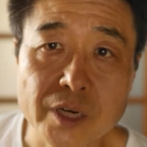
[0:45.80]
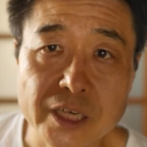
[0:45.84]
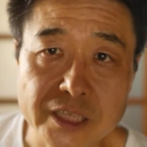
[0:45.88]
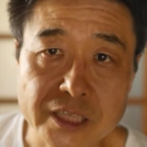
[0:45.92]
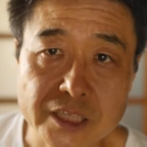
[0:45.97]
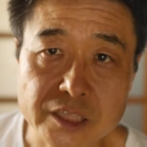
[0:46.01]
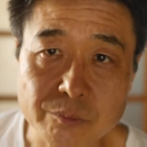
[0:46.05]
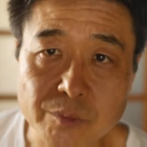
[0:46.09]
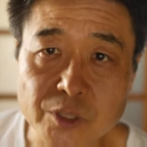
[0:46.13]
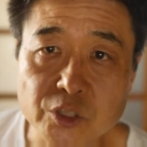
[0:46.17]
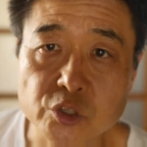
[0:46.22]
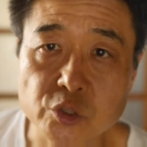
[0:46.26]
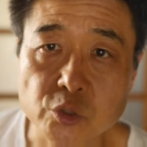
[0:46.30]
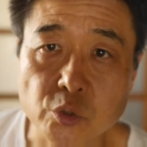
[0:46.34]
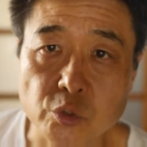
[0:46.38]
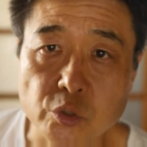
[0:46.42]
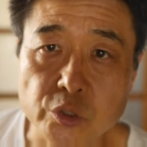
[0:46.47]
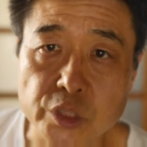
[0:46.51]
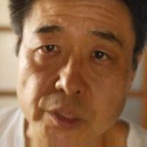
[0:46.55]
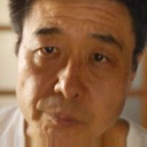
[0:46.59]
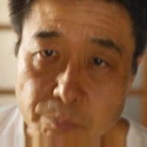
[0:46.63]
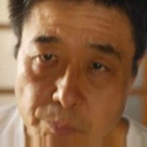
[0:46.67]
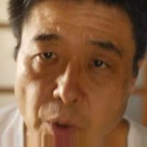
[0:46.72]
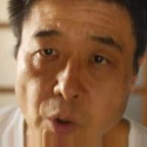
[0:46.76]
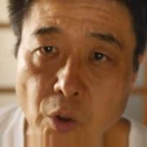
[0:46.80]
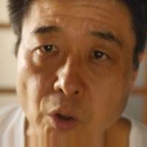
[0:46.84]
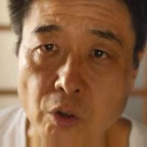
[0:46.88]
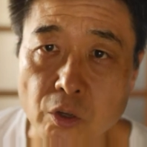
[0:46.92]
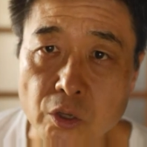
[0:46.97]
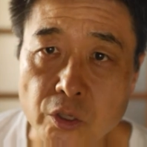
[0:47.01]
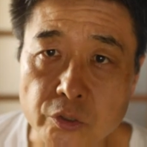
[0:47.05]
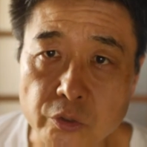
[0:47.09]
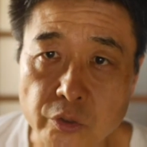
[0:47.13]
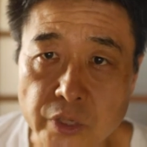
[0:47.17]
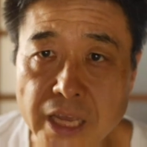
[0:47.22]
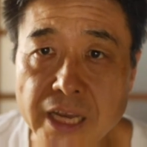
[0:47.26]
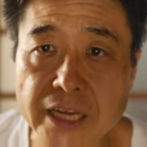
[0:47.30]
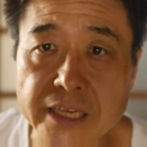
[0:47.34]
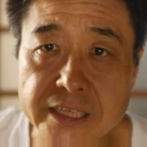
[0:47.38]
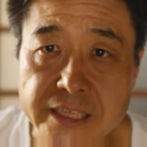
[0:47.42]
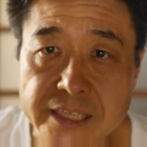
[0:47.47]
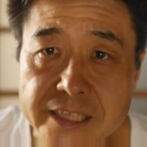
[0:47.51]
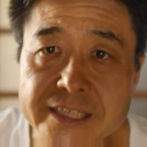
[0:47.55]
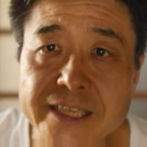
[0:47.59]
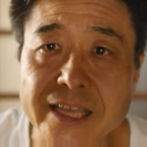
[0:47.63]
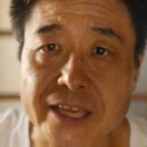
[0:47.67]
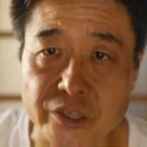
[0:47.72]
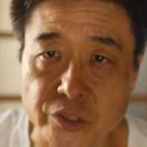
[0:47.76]
まれてしまうというこの日本の中に
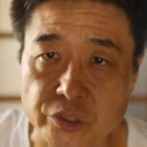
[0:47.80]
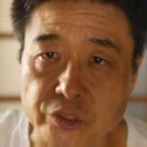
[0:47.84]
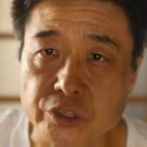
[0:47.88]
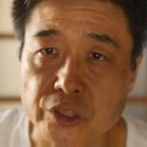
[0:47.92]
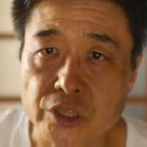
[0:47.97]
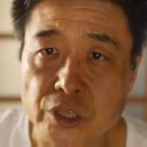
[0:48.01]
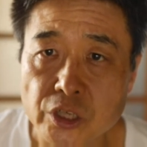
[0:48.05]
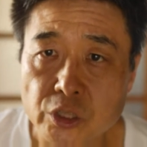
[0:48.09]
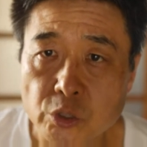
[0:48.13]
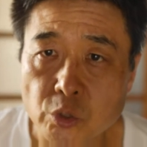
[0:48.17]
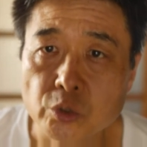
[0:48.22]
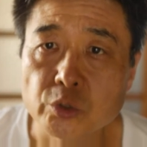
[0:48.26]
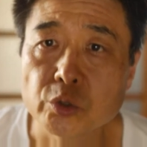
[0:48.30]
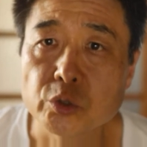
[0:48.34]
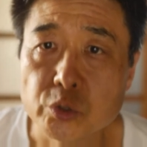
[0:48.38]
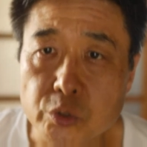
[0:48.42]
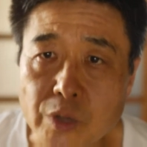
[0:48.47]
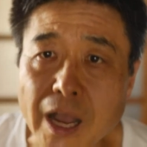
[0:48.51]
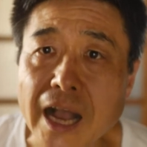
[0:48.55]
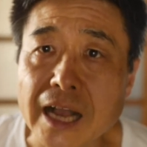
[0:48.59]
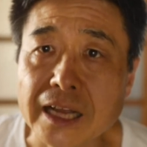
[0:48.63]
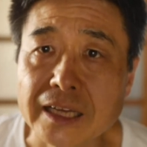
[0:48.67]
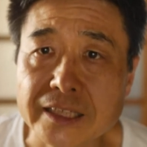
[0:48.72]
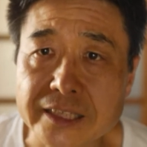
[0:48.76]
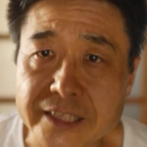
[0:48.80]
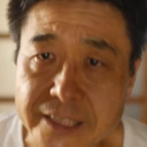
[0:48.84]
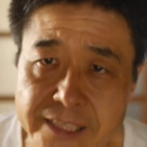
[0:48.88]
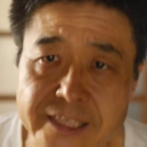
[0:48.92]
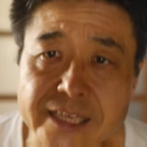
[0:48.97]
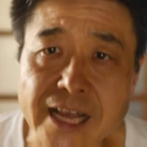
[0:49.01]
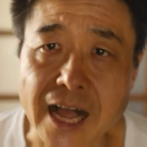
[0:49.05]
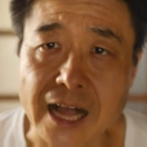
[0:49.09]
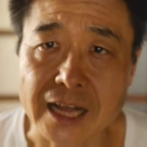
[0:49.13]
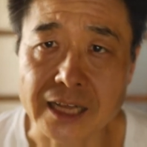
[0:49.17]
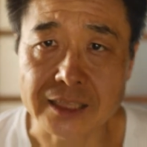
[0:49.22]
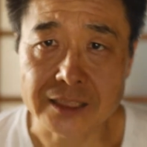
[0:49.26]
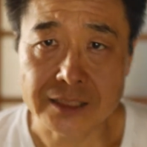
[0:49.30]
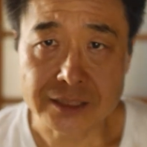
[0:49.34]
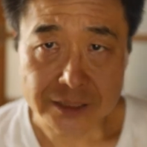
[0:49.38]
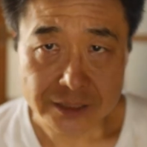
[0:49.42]
生きているこの不安危機感